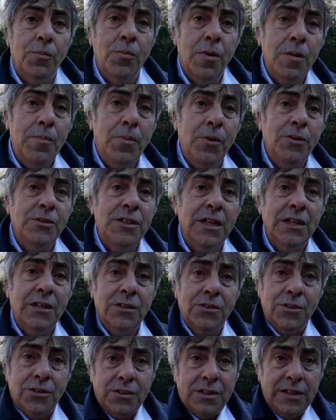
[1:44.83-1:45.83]
más
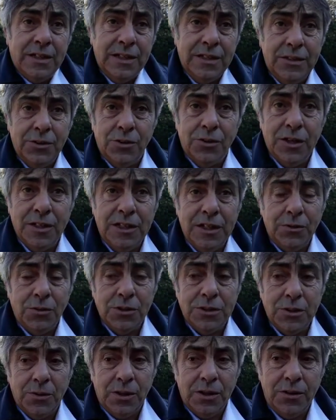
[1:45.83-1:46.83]
proyectos que este objetivo
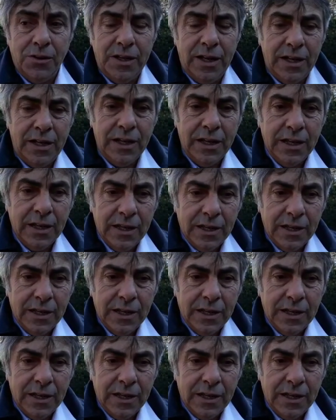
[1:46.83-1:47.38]
se va a lograr,